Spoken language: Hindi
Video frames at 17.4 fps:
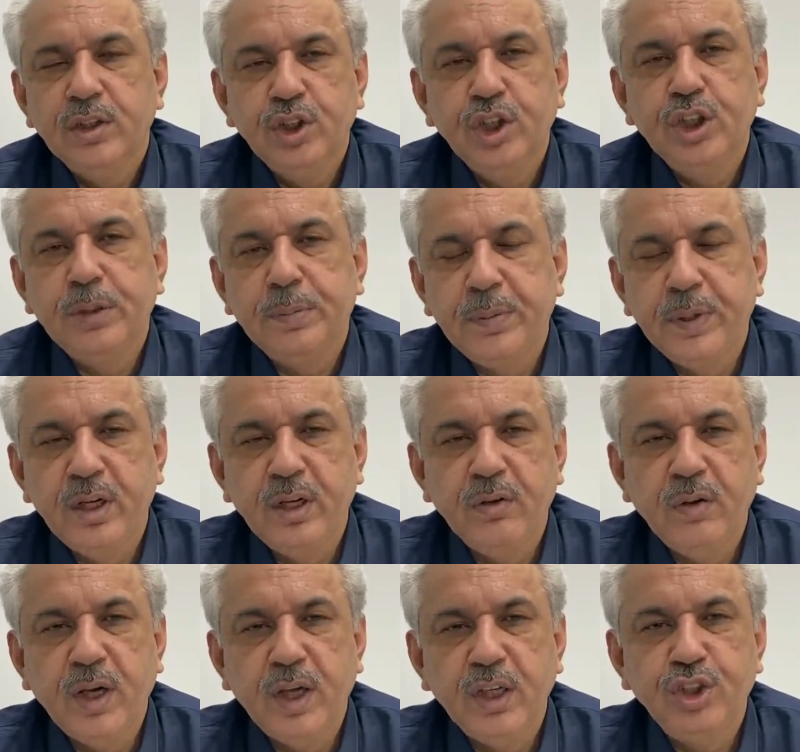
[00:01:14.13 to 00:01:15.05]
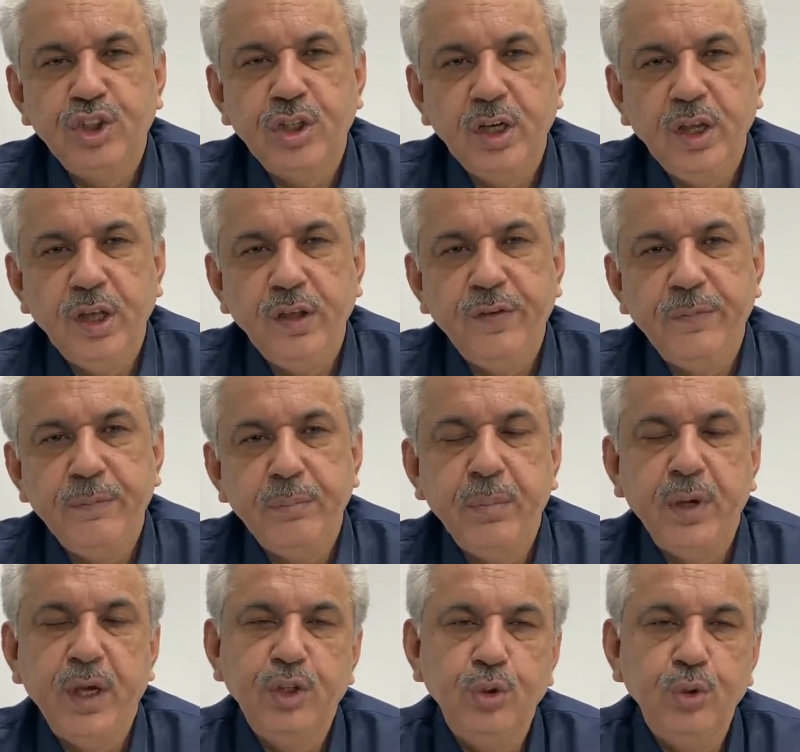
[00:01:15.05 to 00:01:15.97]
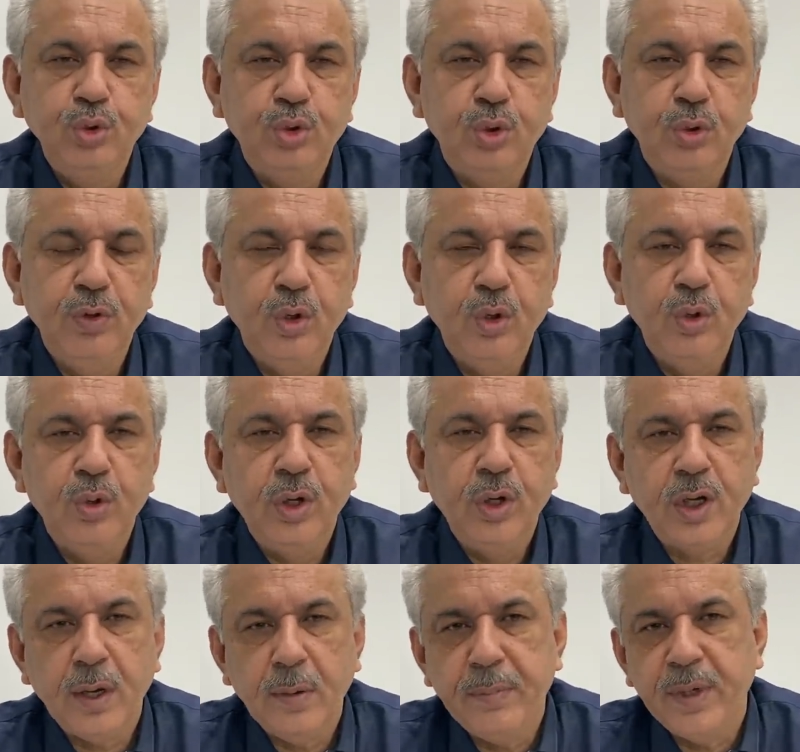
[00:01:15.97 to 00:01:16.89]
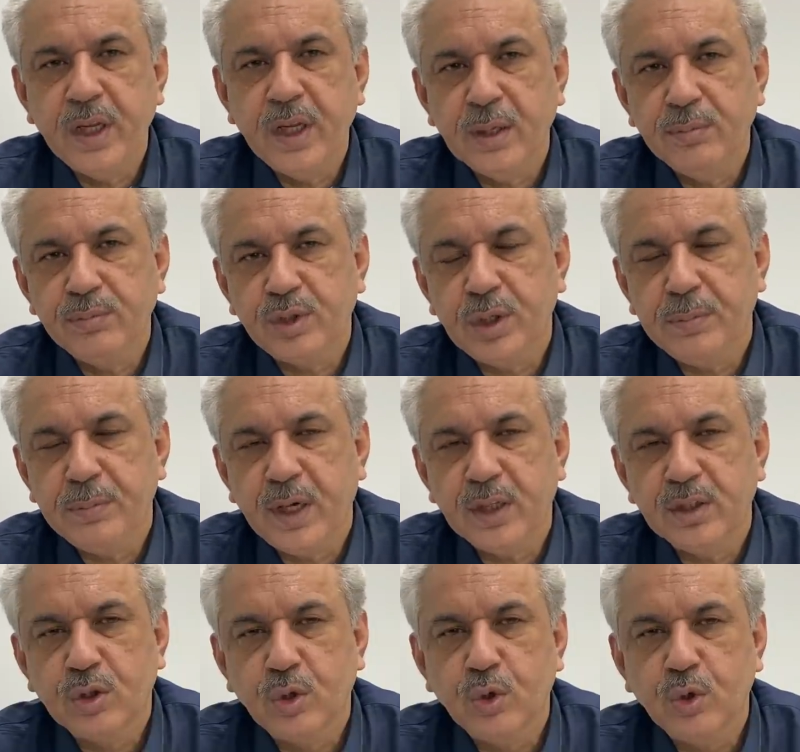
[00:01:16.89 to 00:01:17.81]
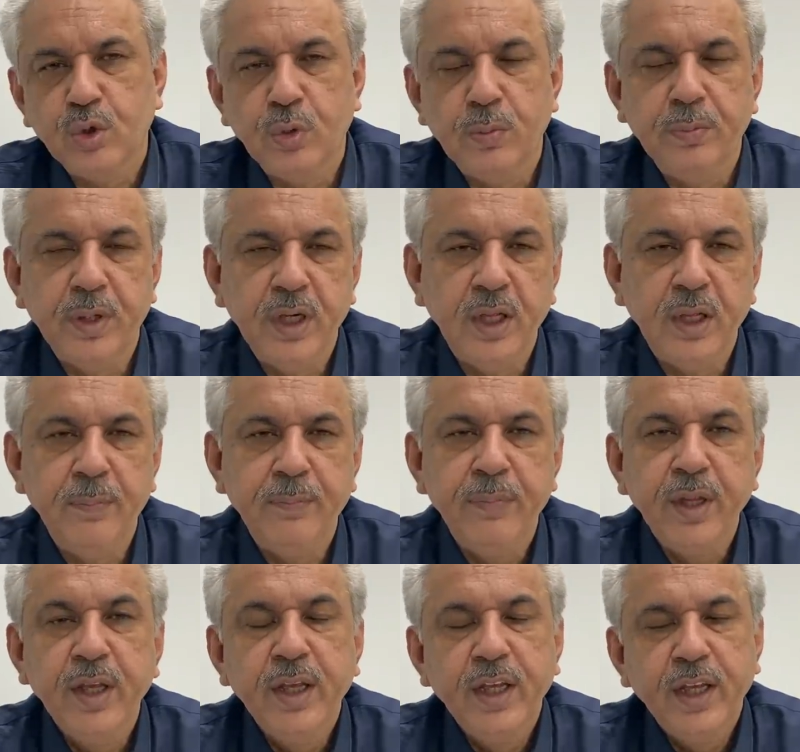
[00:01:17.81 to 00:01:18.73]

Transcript: जिस पर नवाज़ शरीफ मायूस हुए और उन्होंने कहा मरीम से बात करो तो मरीम